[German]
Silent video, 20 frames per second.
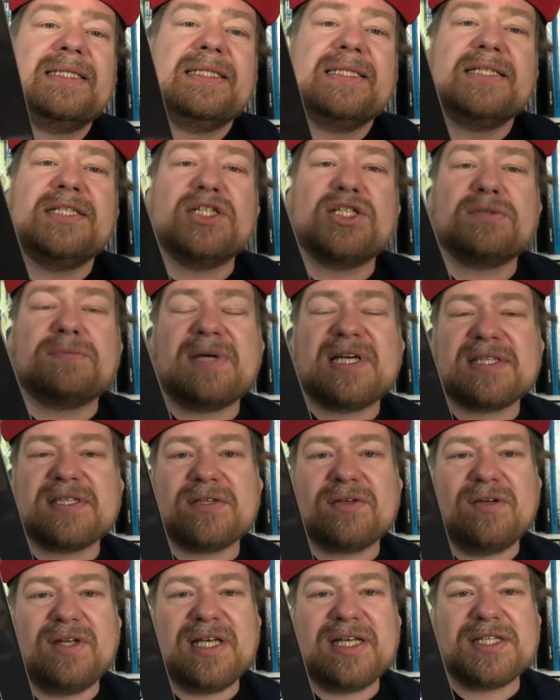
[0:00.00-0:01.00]
Die schwarze
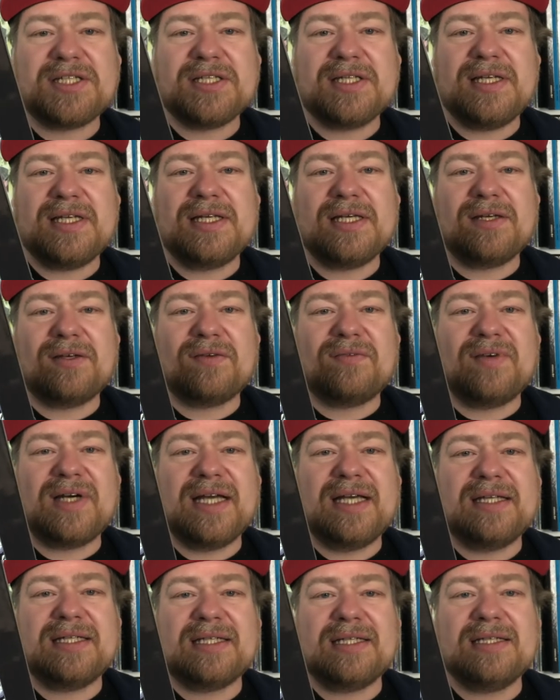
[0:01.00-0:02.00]
Collection geht ja noch
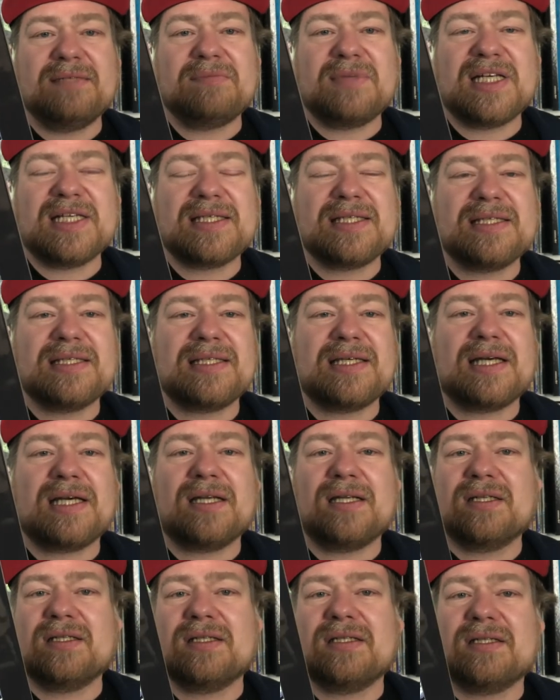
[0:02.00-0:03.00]
weiter. Die meisten
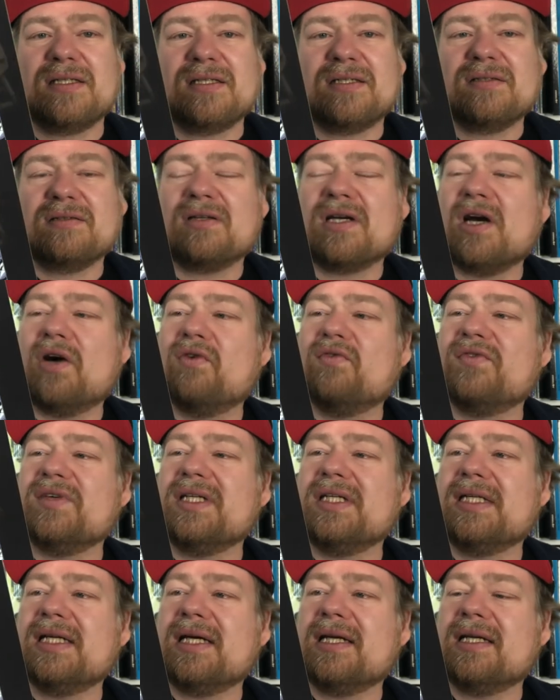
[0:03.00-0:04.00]
Sachen äh, kaufe
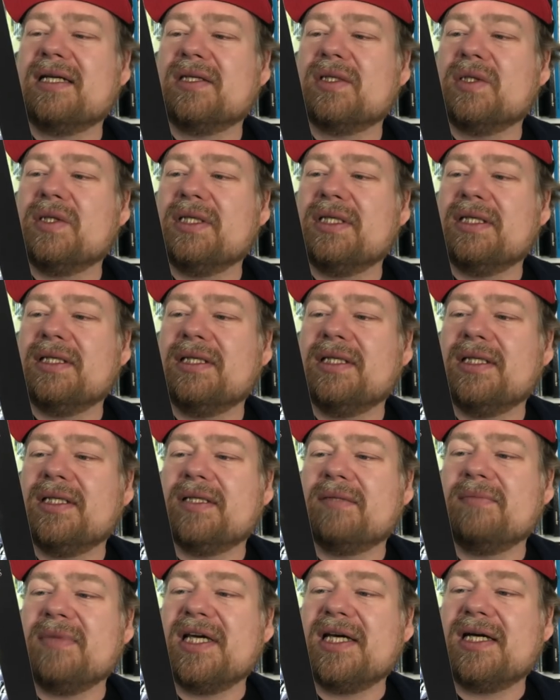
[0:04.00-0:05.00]
ich da natürlich
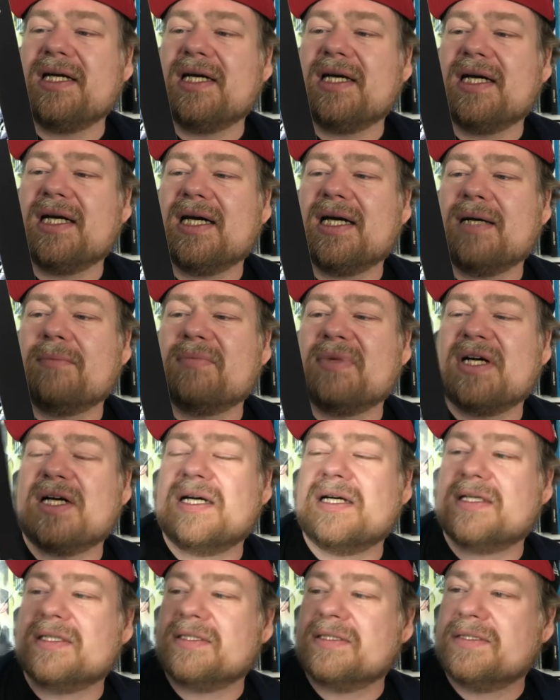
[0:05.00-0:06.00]
nicht mehr.
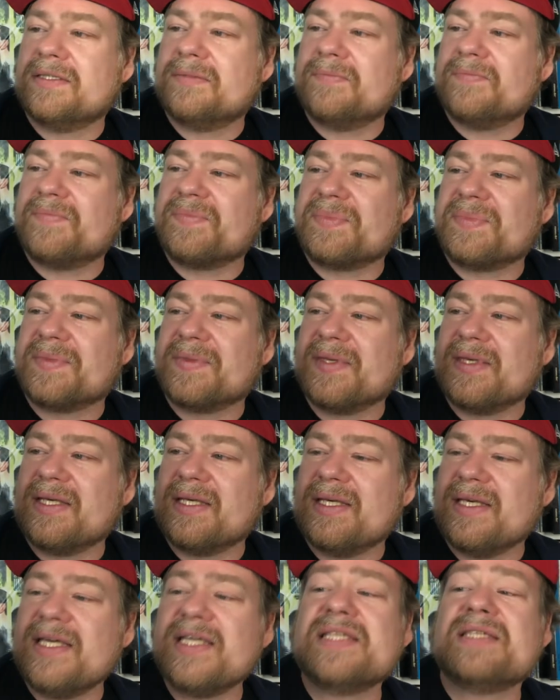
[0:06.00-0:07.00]
Aber ähm,
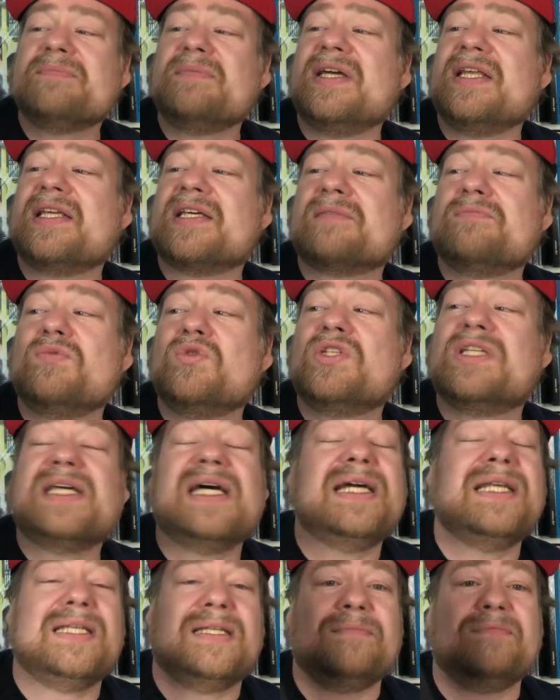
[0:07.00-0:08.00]
X-Men, das
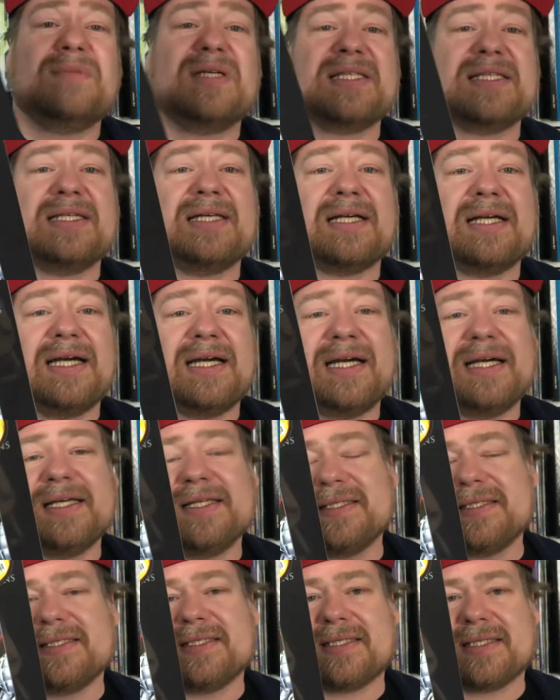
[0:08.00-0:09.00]
Mutantenmassaker
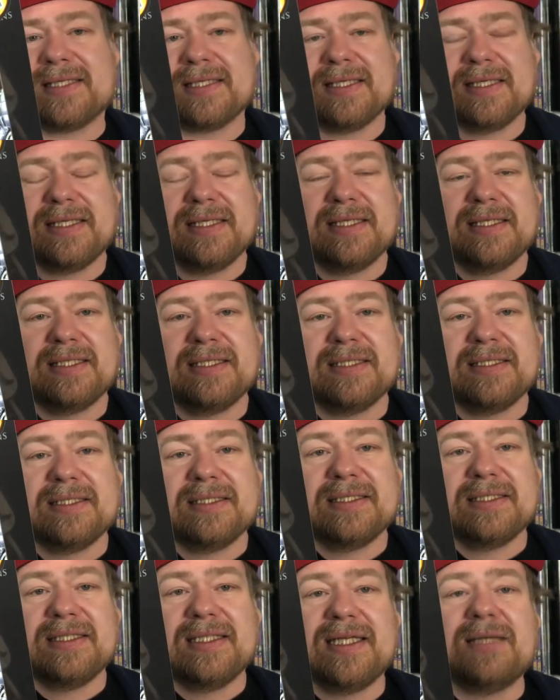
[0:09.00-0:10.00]
1,
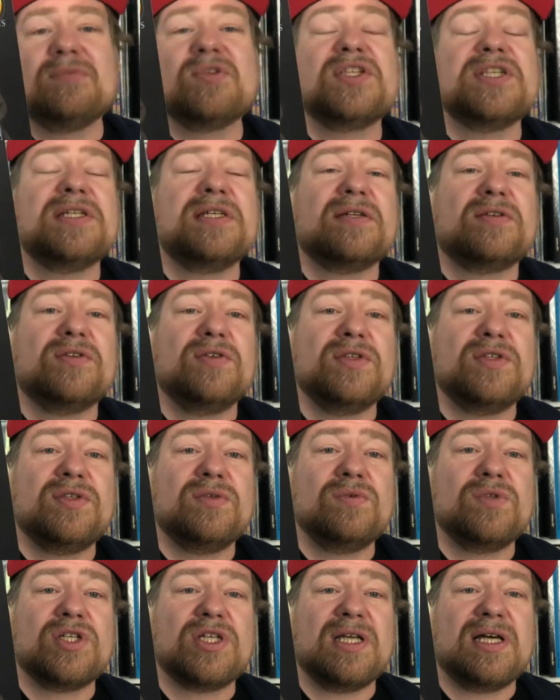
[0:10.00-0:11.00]
da muss ich natürlich
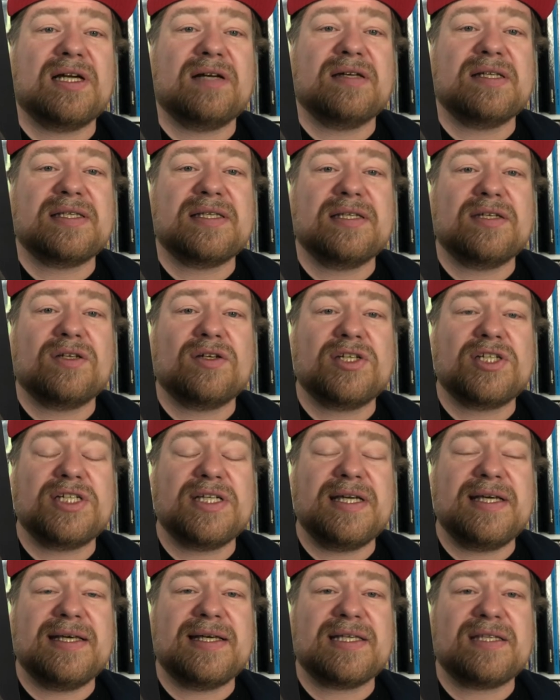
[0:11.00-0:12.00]
zuschlagen. Ist eine deutsche
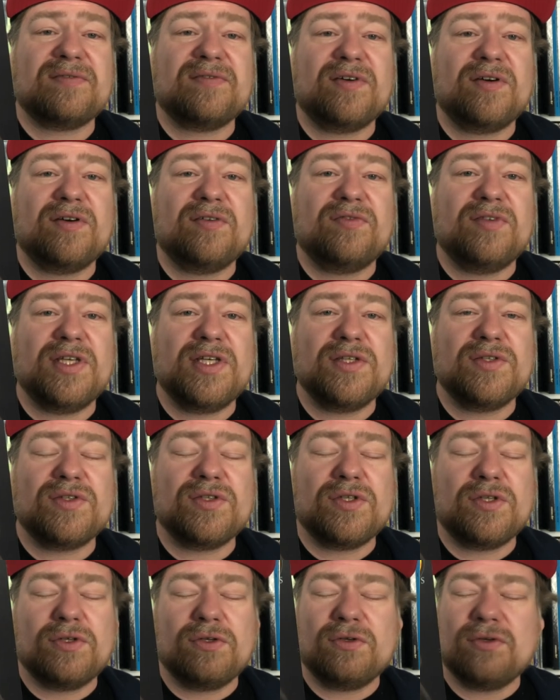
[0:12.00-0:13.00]

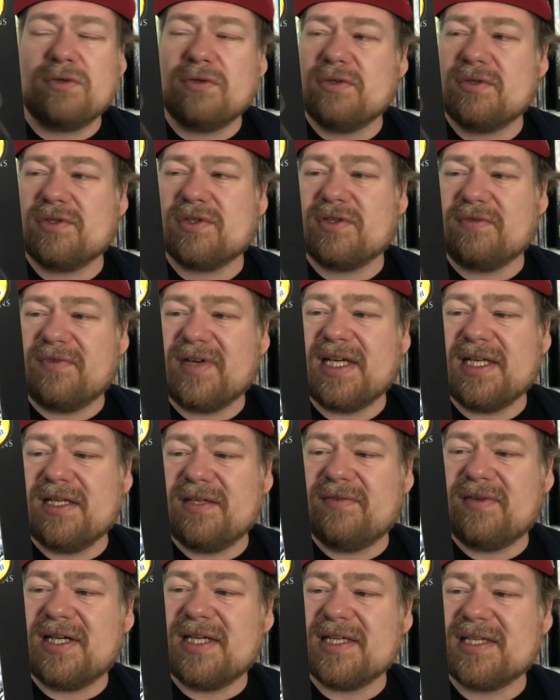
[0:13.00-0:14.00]
Erstveröffentlichung, soweit
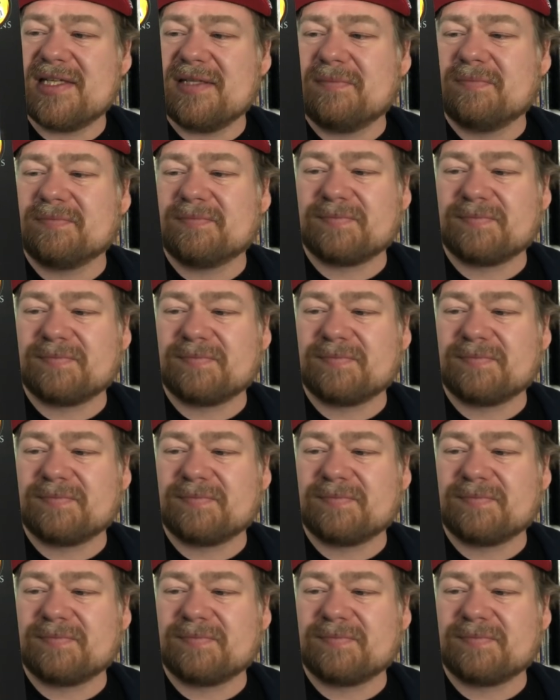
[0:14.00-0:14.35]
ich weiß